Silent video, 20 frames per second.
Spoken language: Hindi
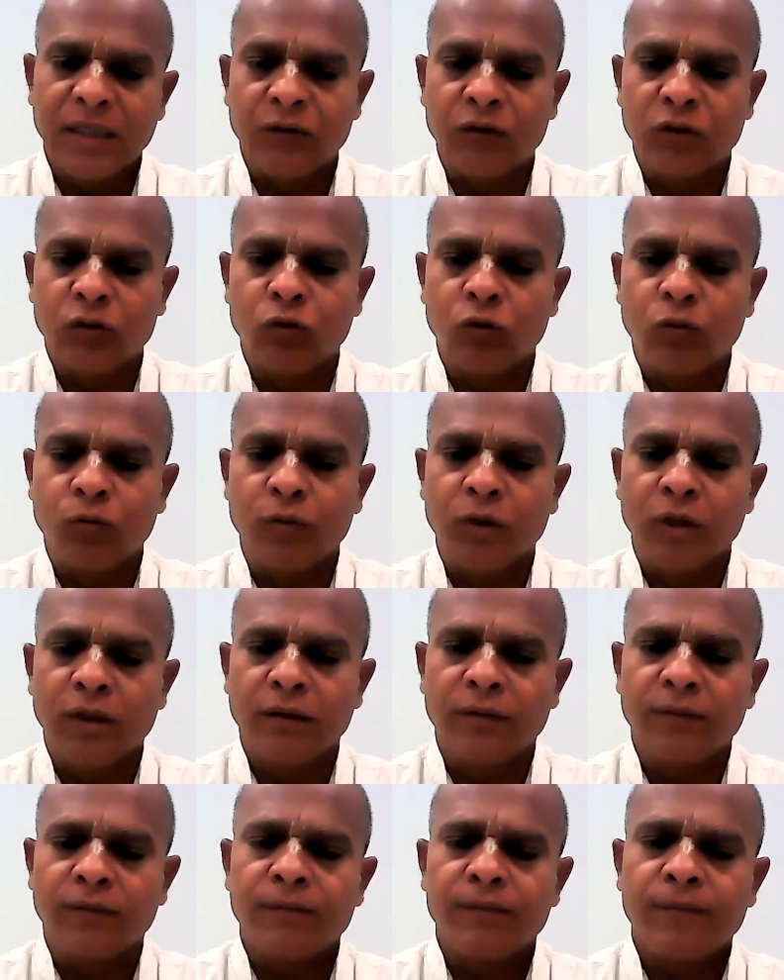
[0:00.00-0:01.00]
नवद्वीप
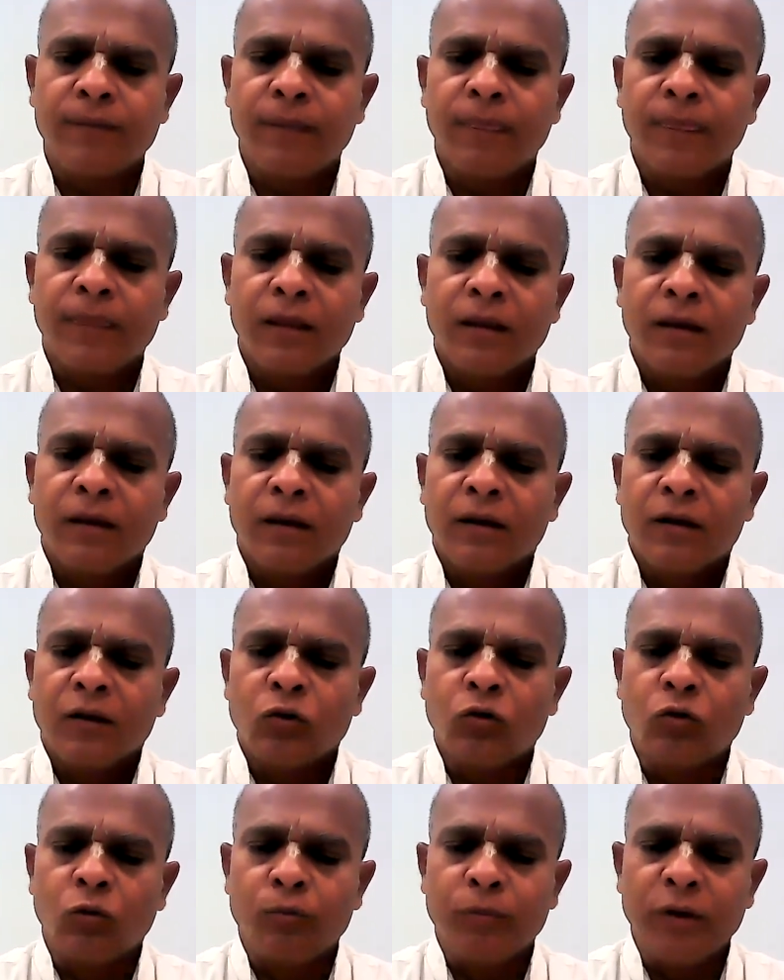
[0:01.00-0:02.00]
में
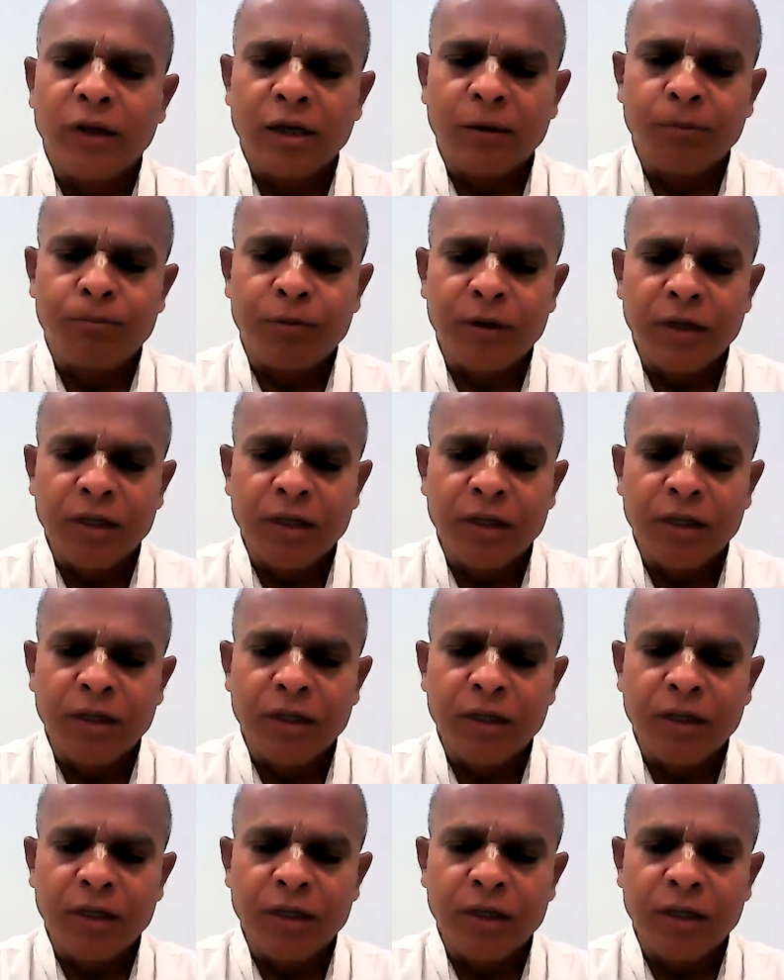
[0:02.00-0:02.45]
तो मेरे